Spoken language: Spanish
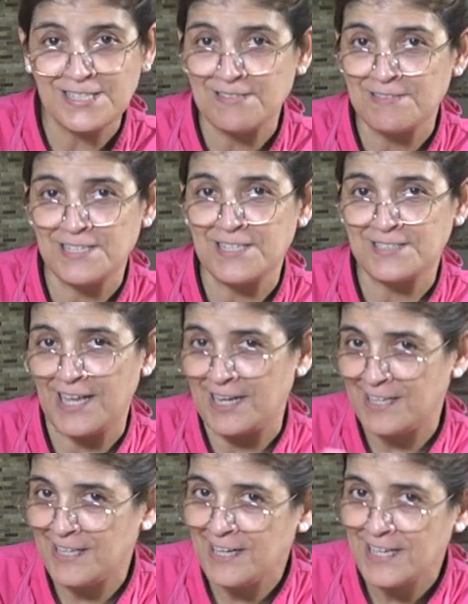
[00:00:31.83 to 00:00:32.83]
Sin,
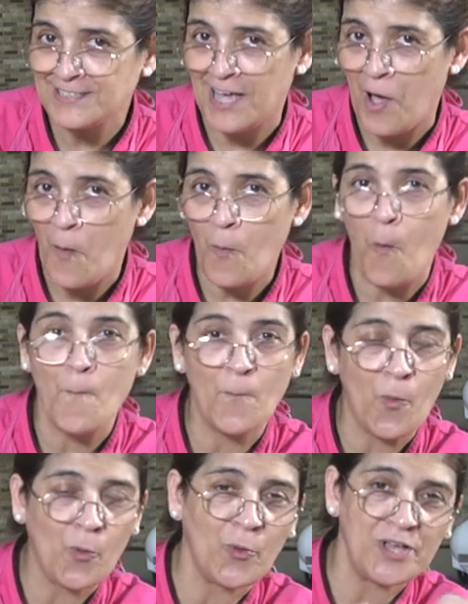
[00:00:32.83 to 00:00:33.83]
salir de casa, con
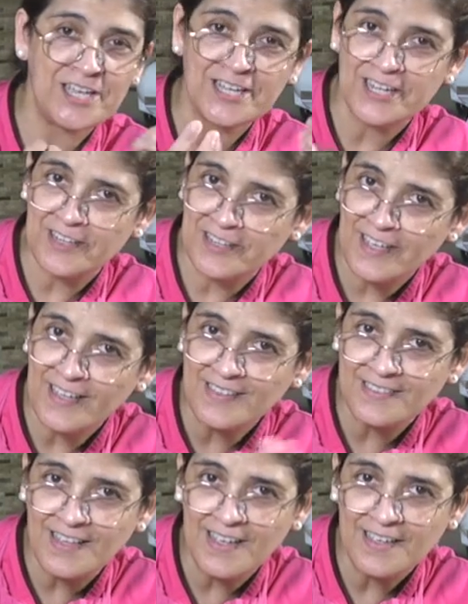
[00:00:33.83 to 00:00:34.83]
pocos
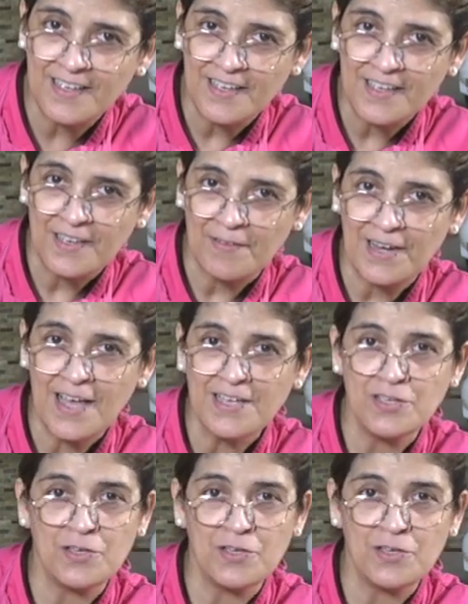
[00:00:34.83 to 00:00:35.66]
ingredientes, ¿verdad?